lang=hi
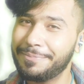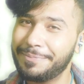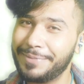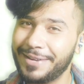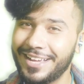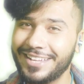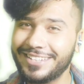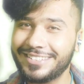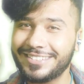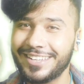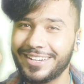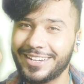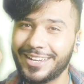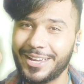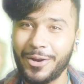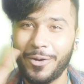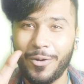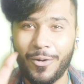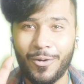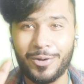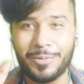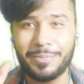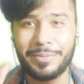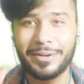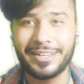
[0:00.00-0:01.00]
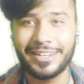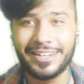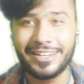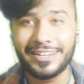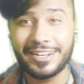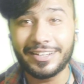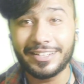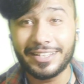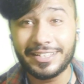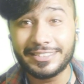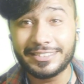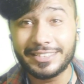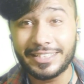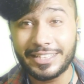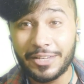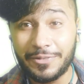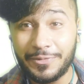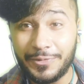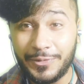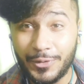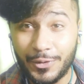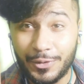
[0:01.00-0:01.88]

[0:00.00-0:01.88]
प्रेस करके ऑल पे क्लिक कर दिया जैसे कि